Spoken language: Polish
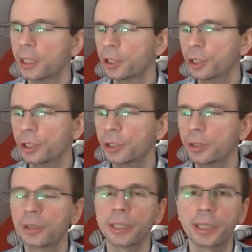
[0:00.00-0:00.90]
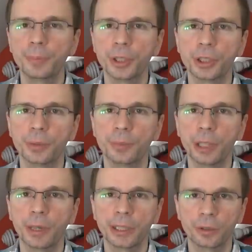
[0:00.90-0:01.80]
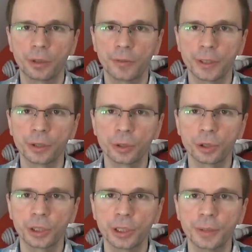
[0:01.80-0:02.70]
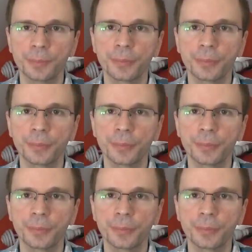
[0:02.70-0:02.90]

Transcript: czyli najlepiej, żeby miał analogowe drążki,